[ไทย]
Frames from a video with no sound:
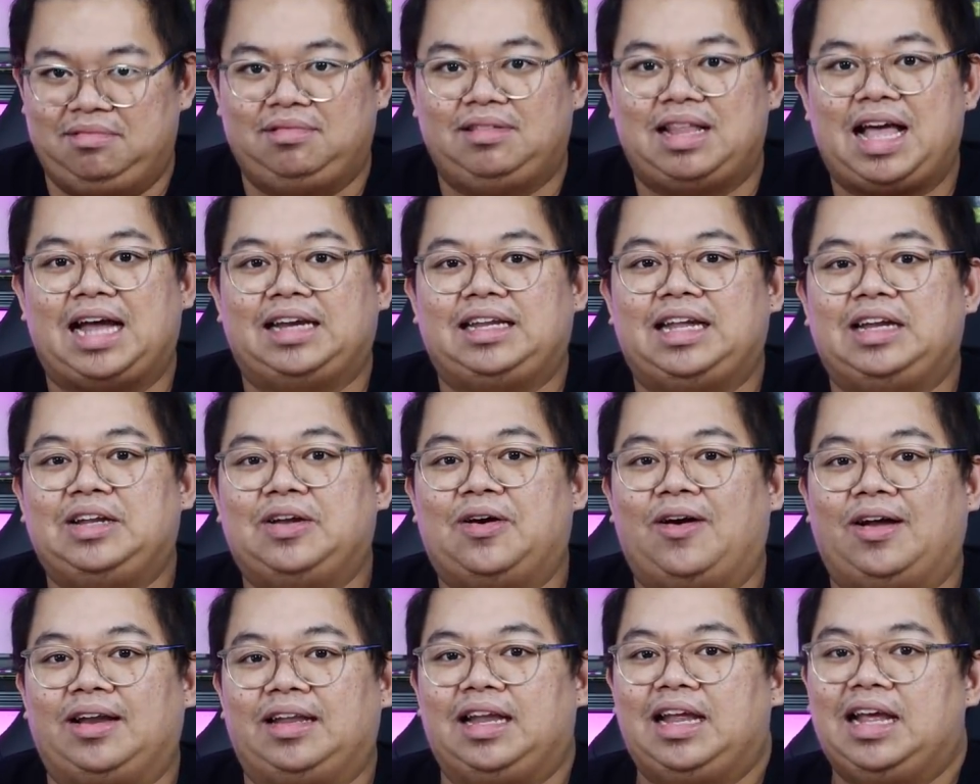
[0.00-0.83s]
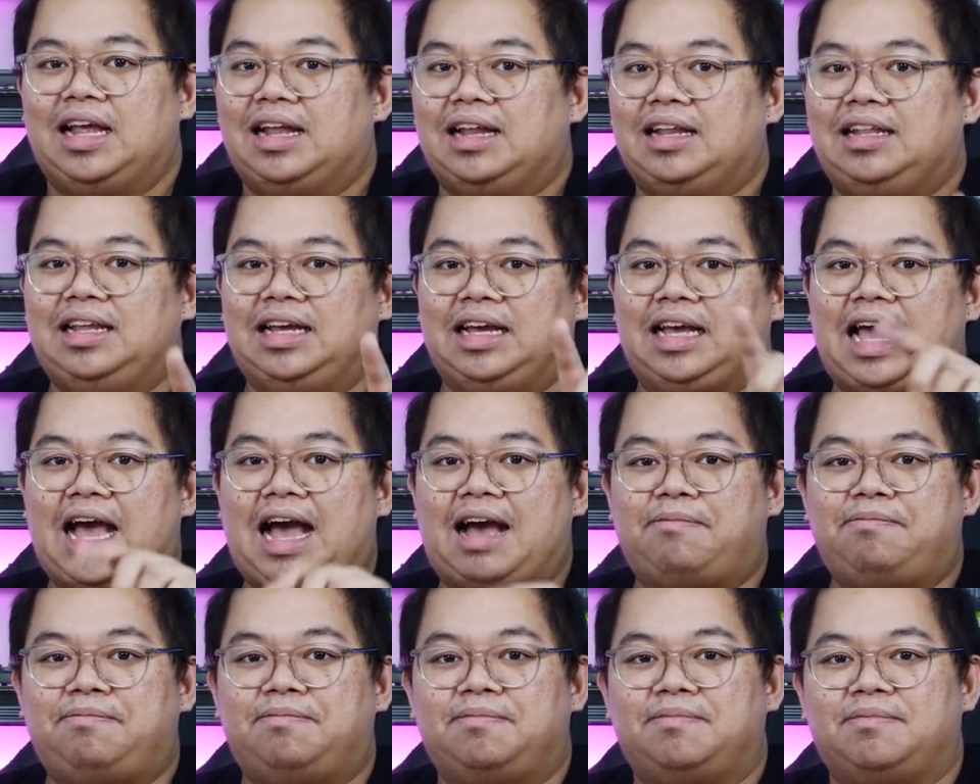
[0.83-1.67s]
ได้แน่นอน 1 ค
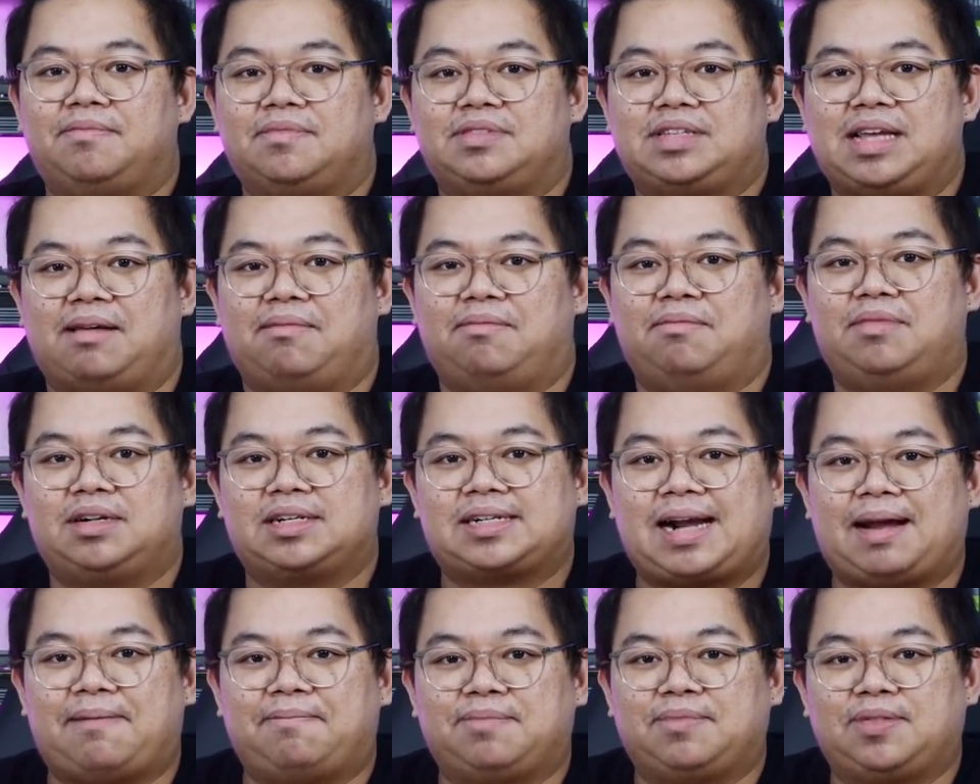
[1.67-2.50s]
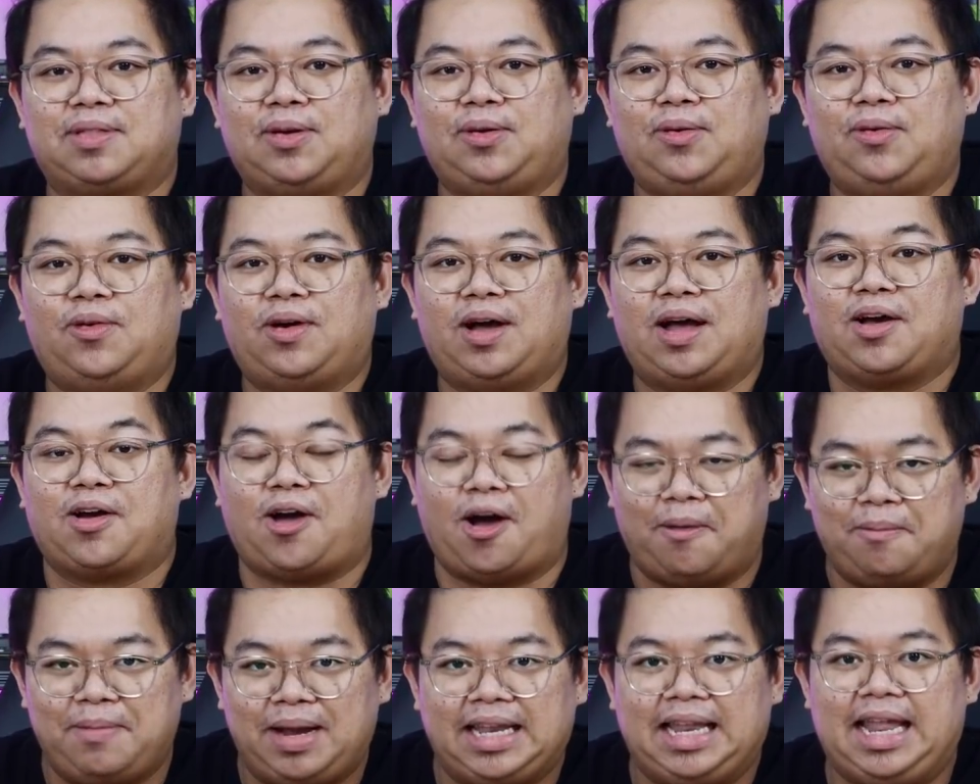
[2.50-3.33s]
รับสำหรับตัว
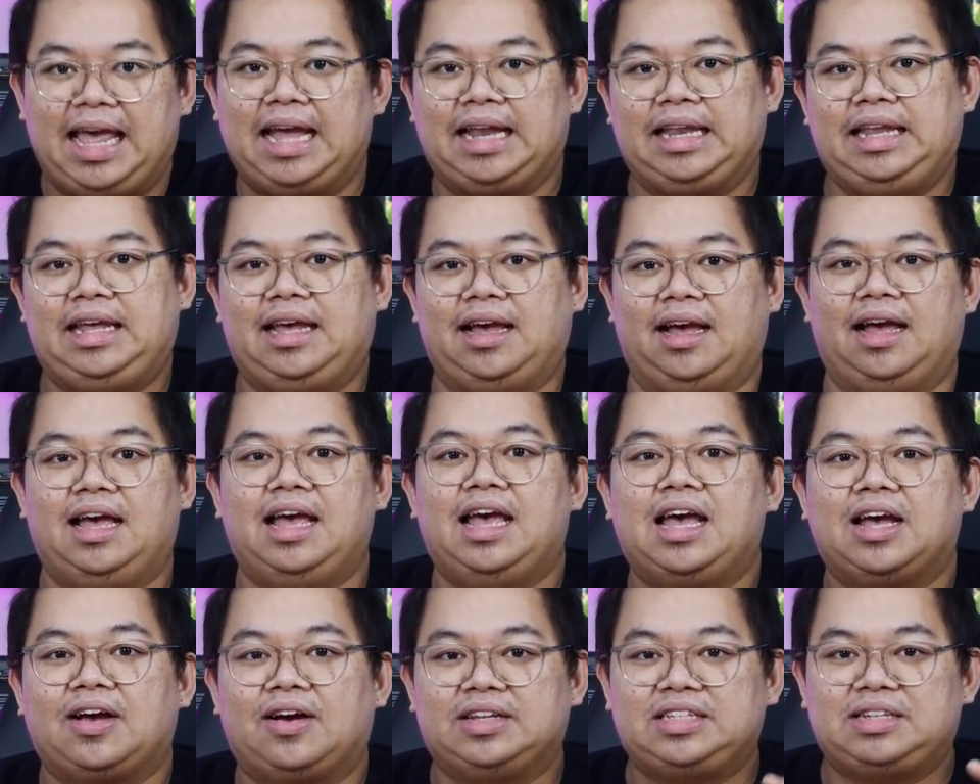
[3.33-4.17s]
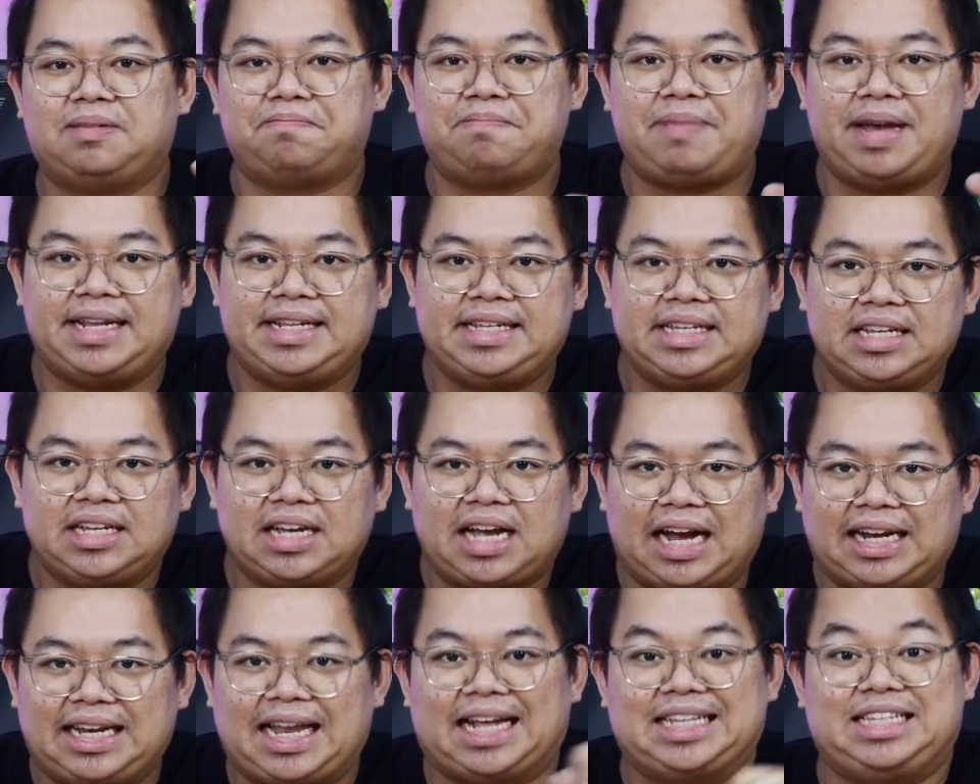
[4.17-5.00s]
Comet เล็กเนี่ยก็จะเป็น
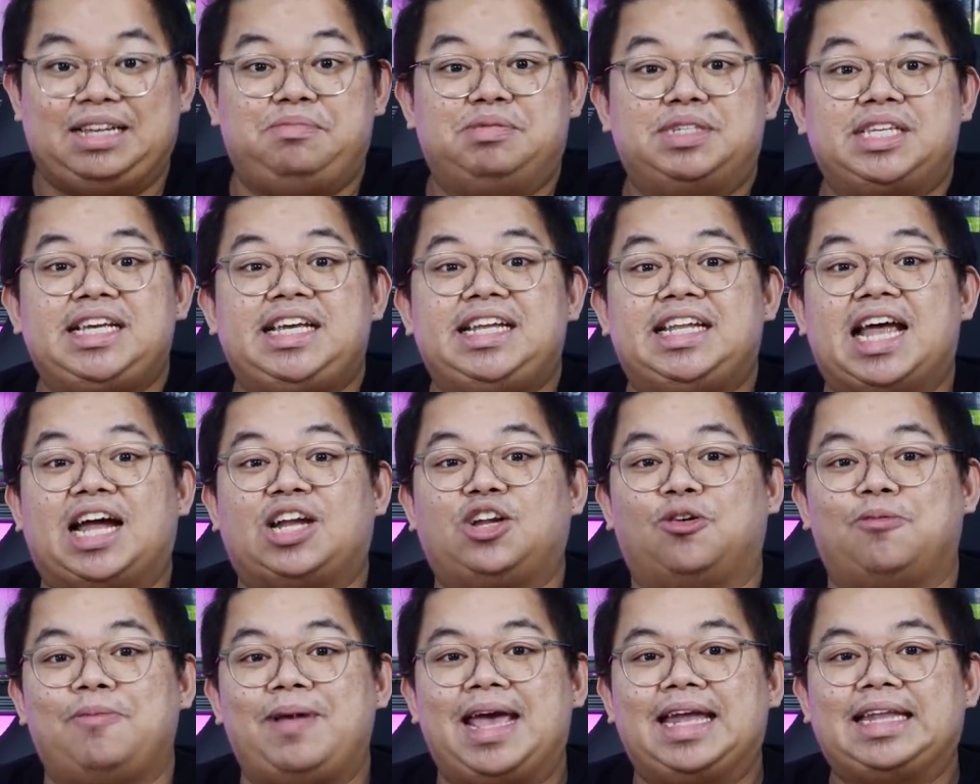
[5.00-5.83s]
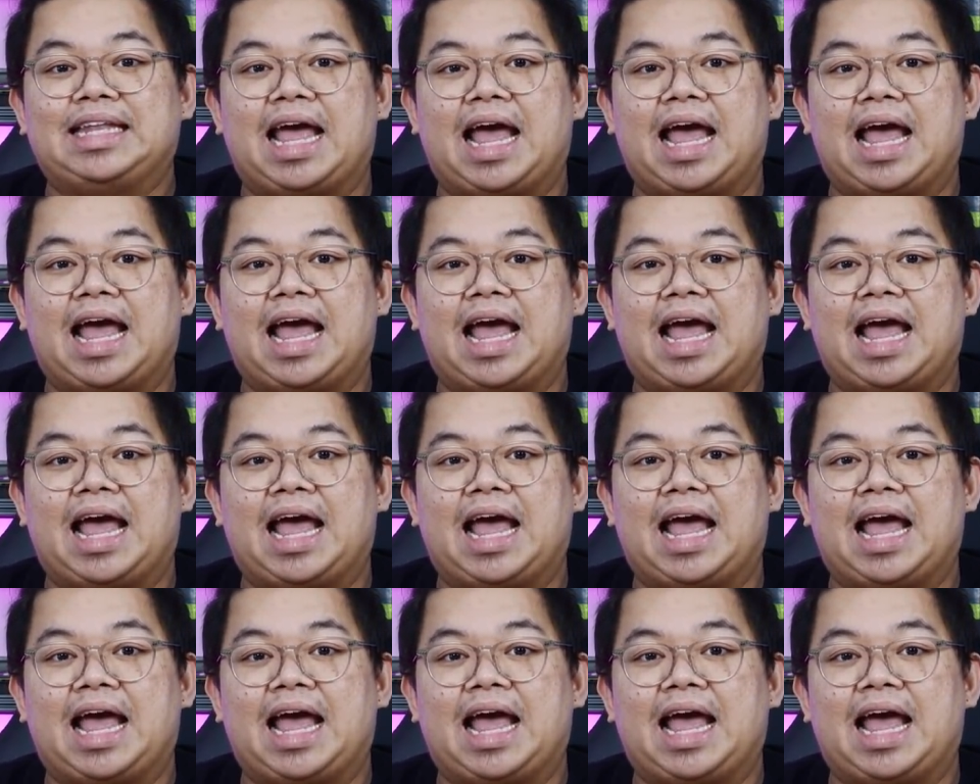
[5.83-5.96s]
ขนาด 14 นาโนเมตร